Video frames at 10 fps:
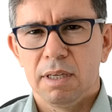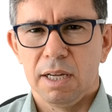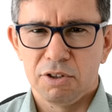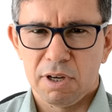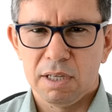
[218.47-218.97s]

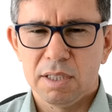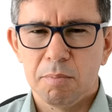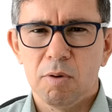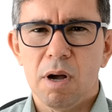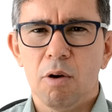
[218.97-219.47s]
Ela já
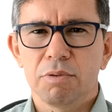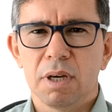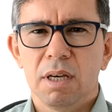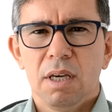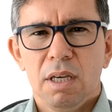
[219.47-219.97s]
recebeu
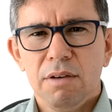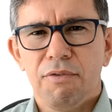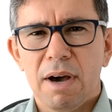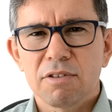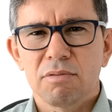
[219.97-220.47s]
alta e
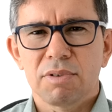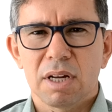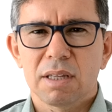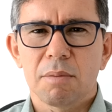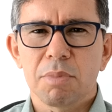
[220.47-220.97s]
faz um
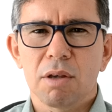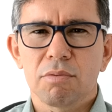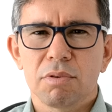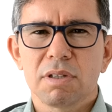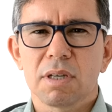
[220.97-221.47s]

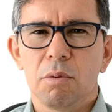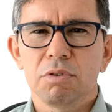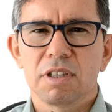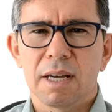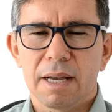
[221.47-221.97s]
tratamento de
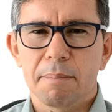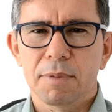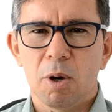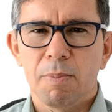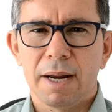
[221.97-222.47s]
saúde na
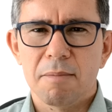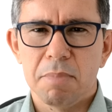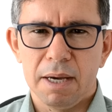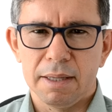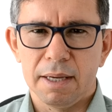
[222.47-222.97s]
capital
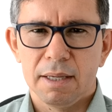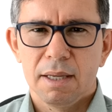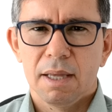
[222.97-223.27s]
paraibana.